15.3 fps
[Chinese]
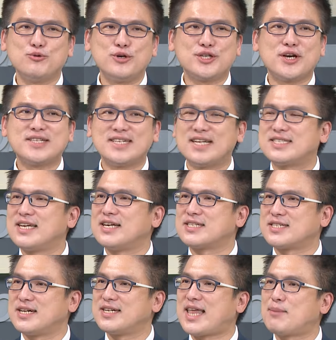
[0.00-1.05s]
吴以轩今天也
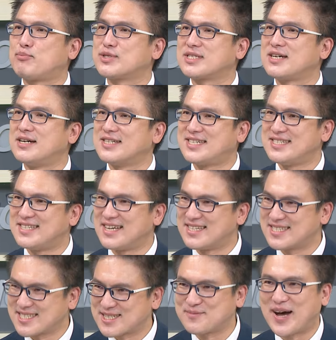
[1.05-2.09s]
承认他不是核心人
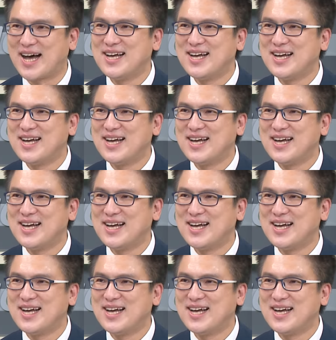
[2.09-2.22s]
士嘛？